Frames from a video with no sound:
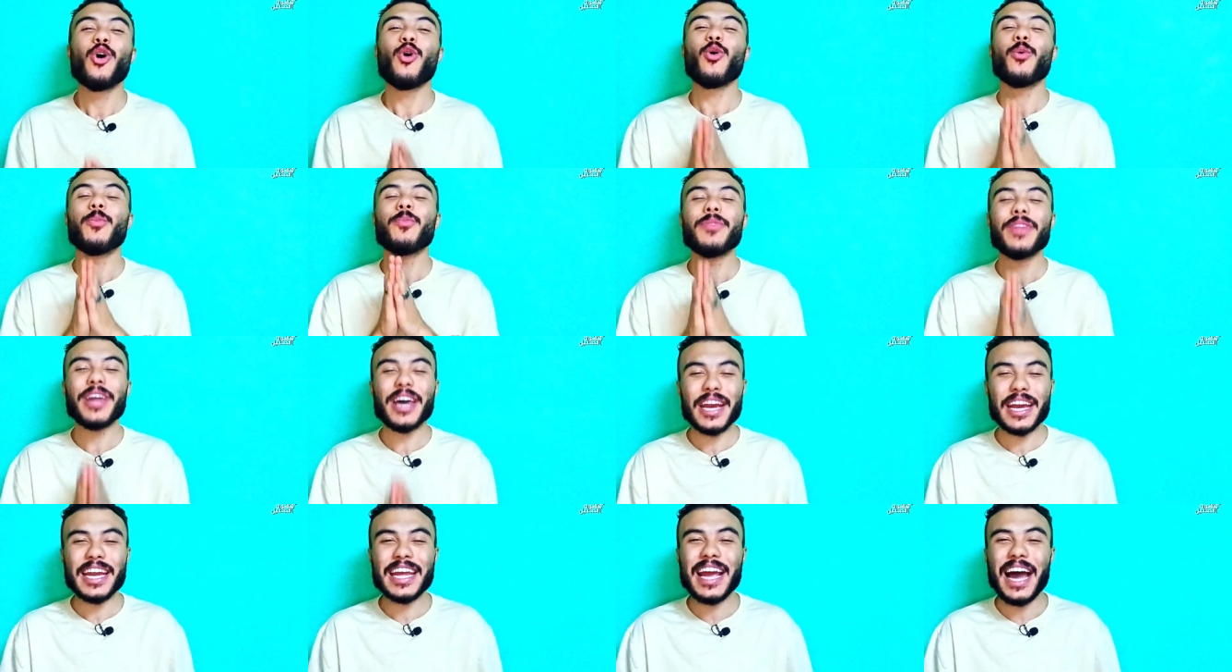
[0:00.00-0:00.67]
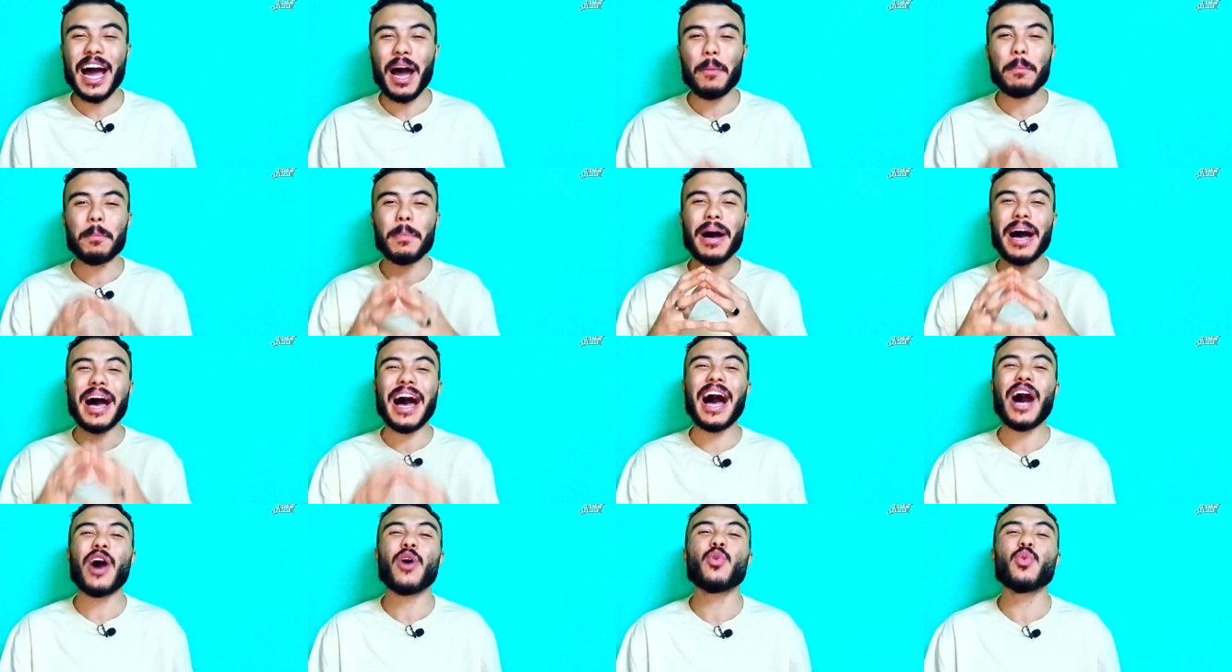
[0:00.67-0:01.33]
وبنرجع
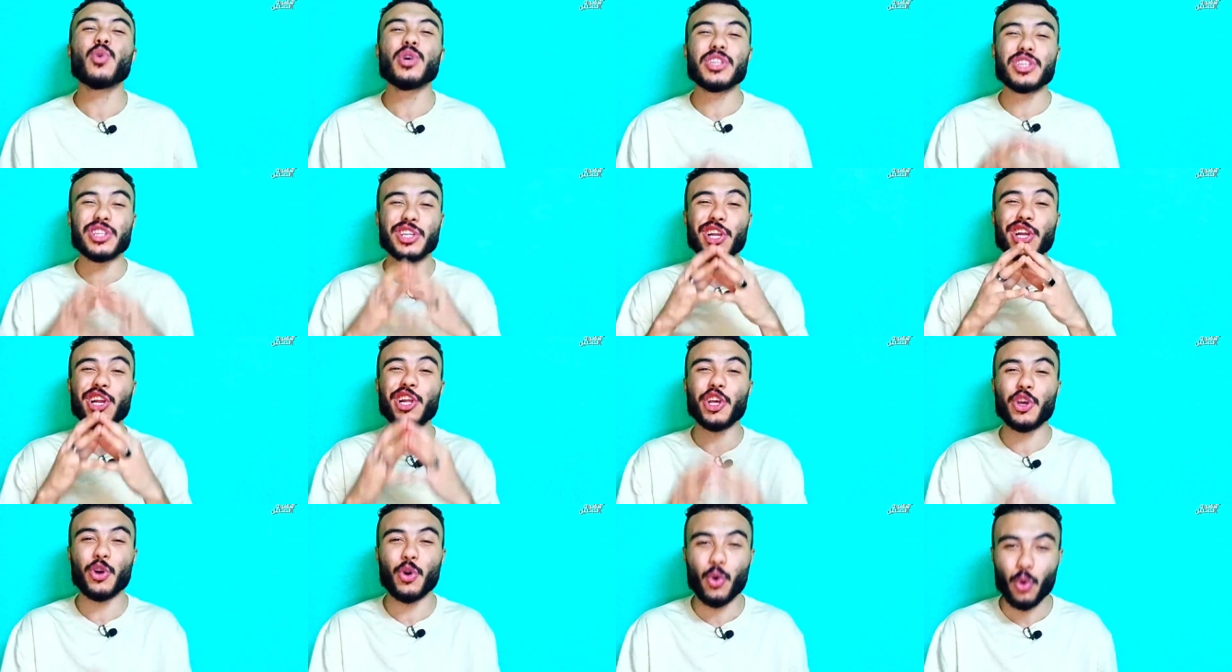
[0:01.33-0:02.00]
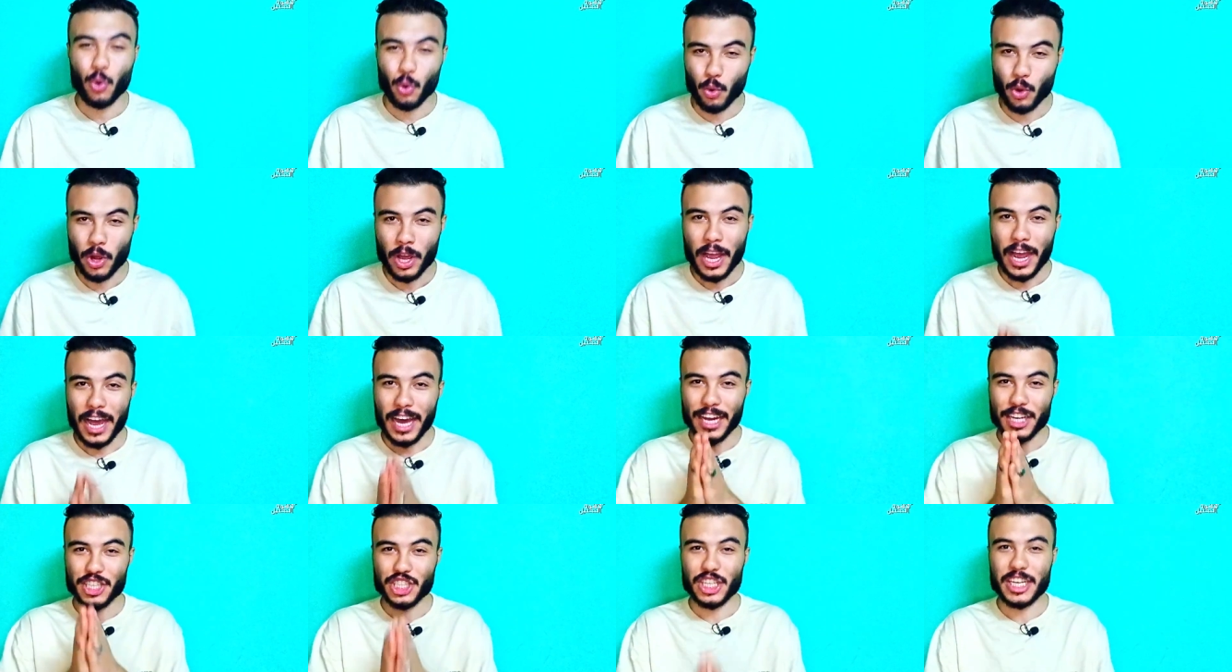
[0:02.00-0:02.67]
بقهوه اليورو
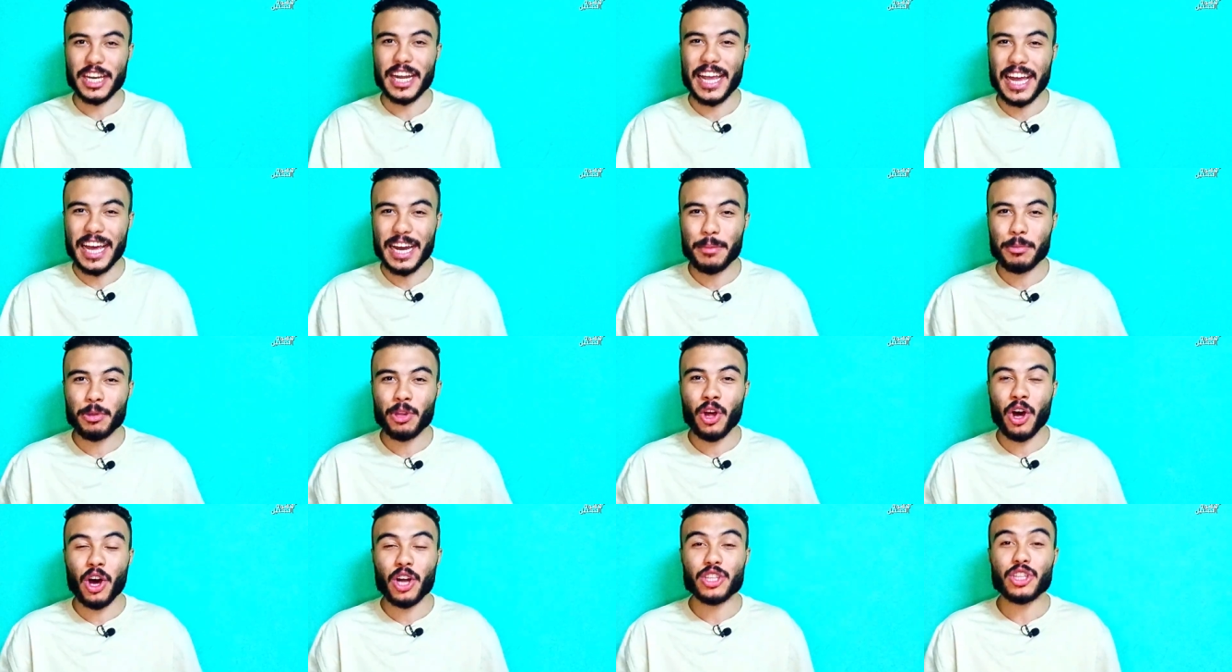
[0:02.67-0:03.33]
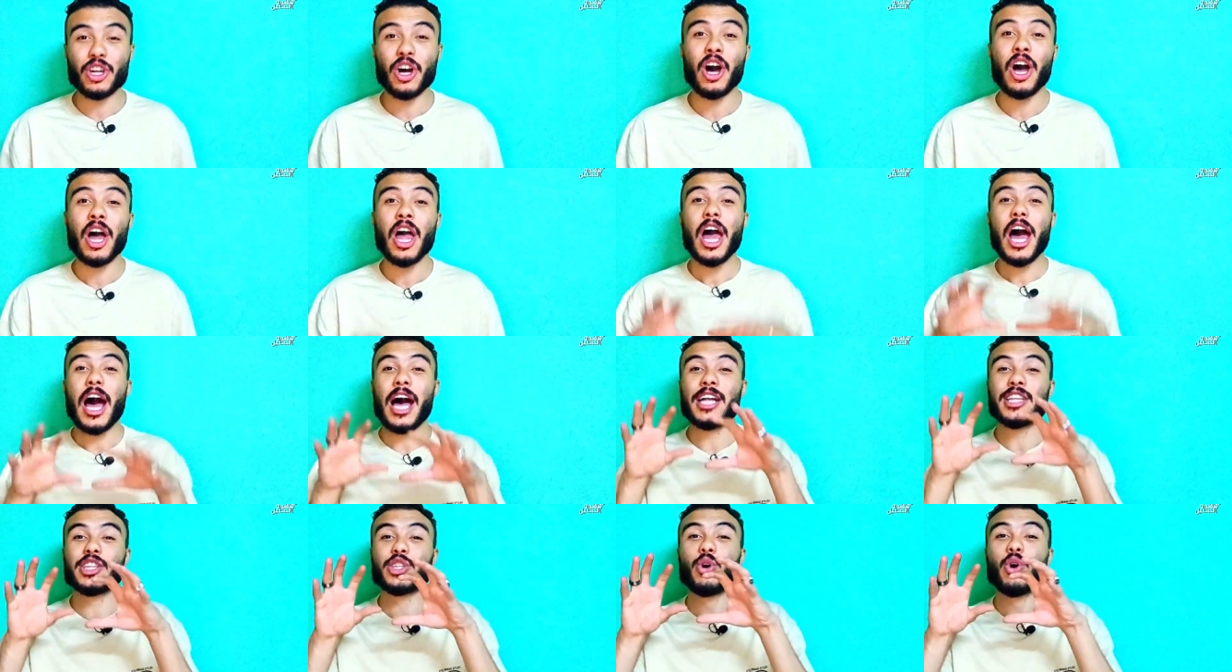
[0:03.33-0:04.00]
علشان نتكلم النهارده
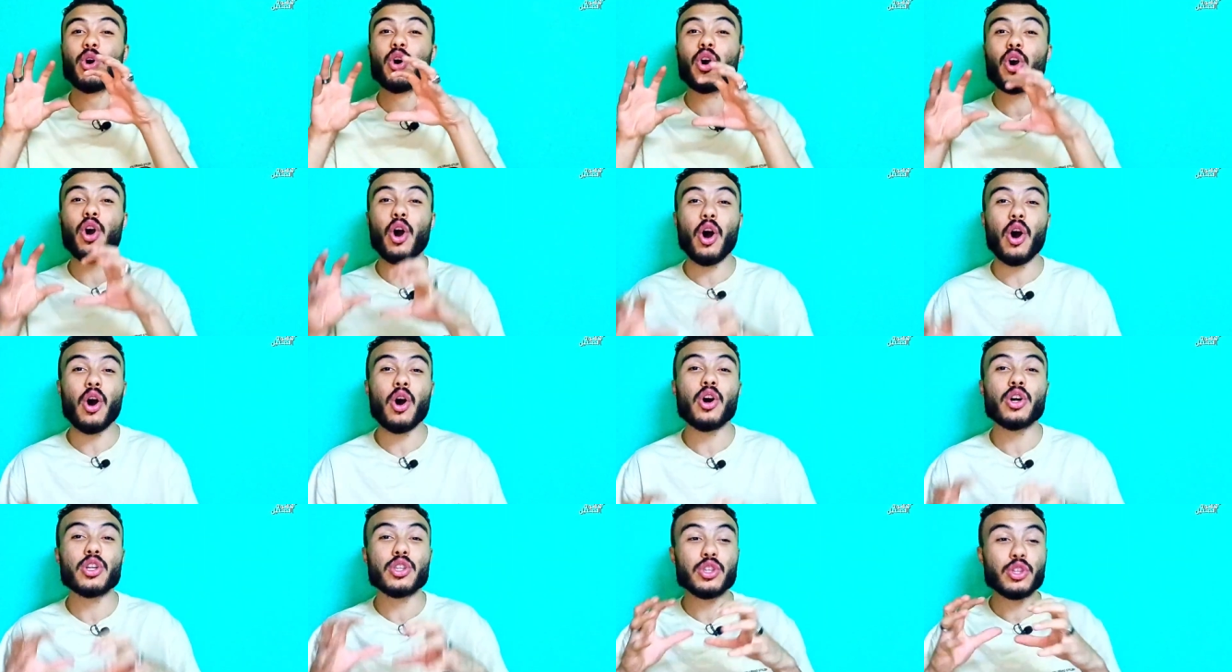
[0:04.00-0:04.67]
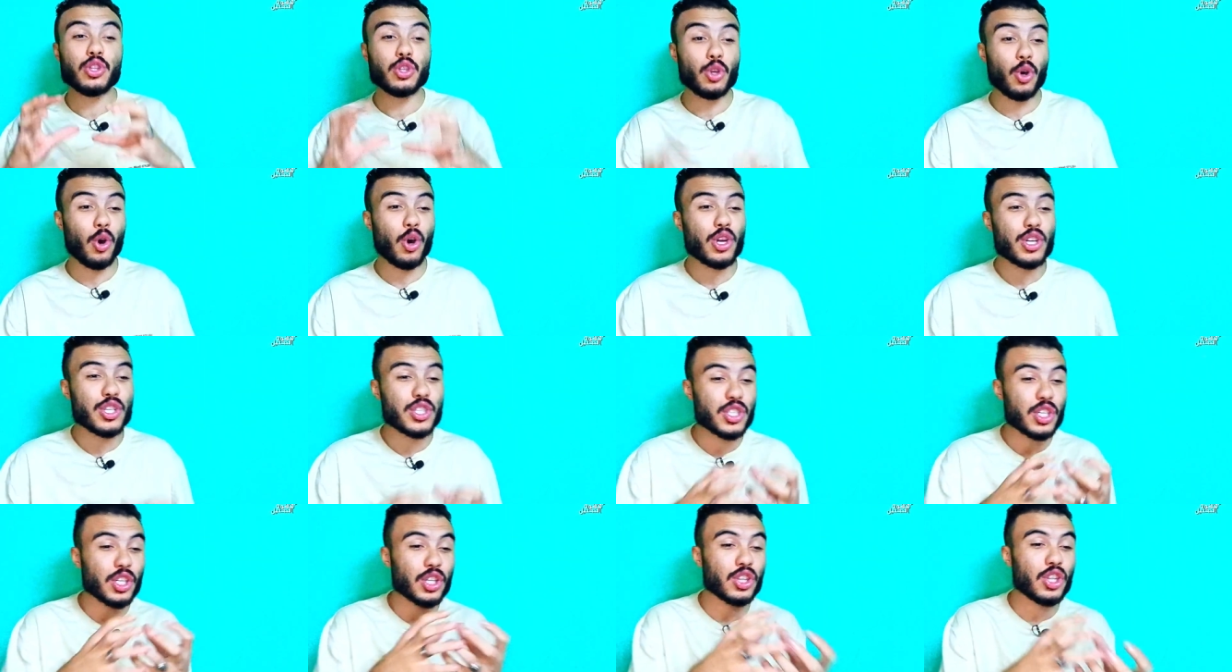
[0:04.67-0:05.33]
عن توقعات دور ال
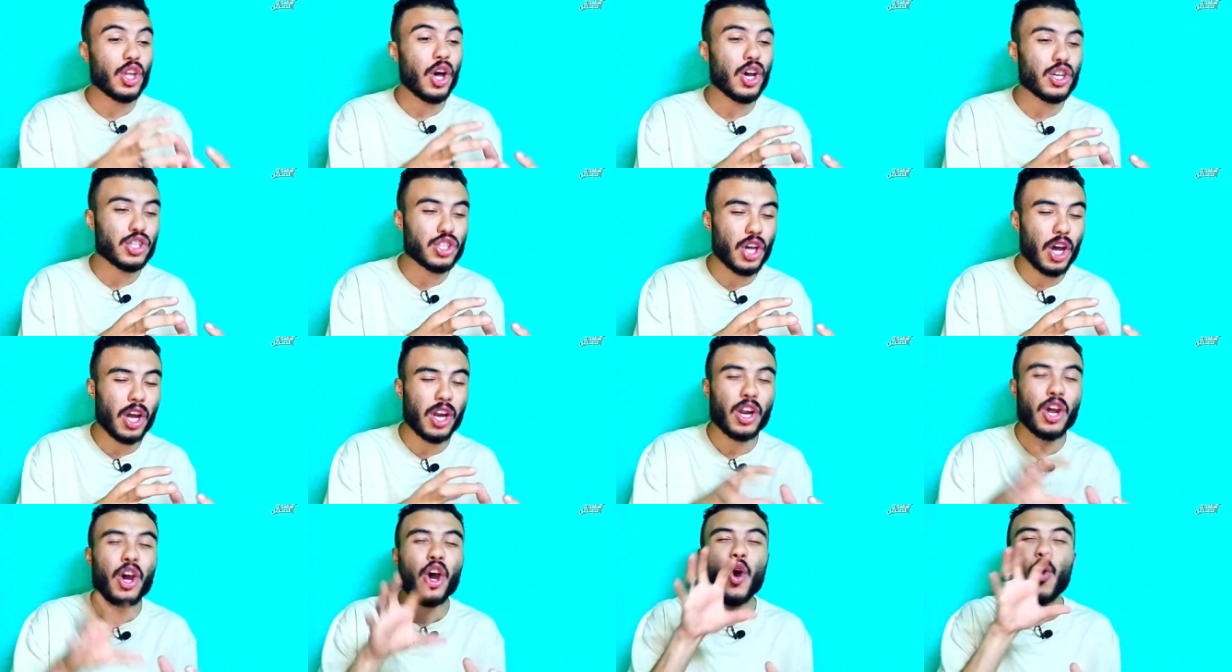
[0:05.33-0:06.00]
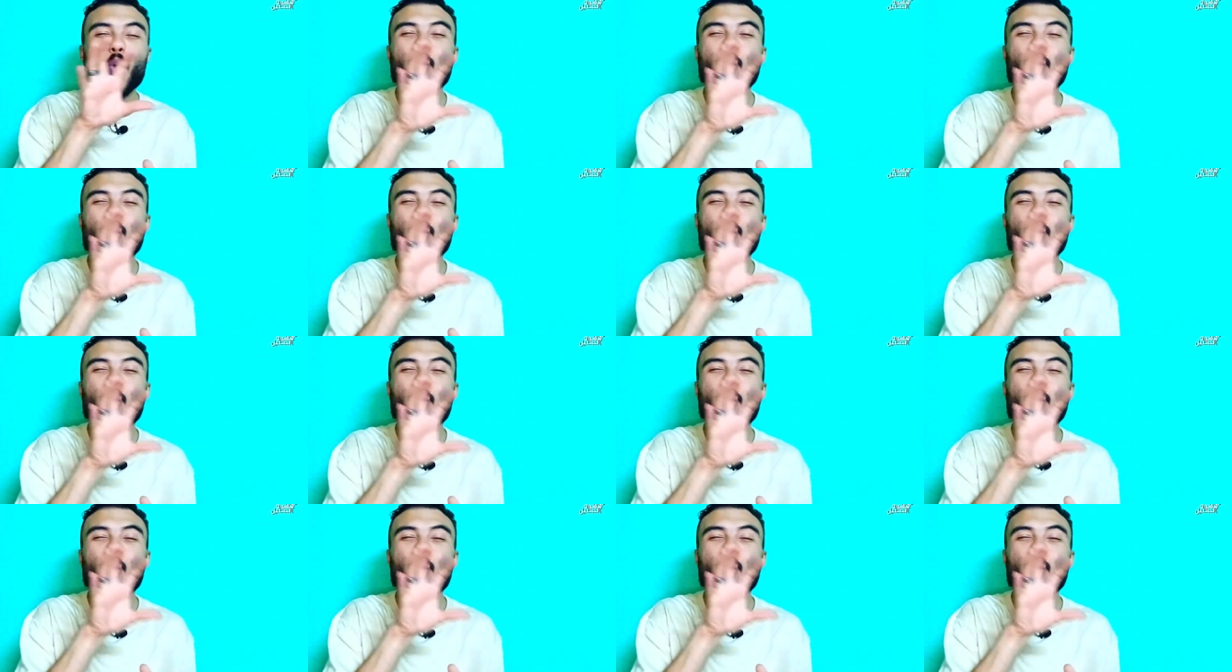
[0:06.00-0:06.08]
16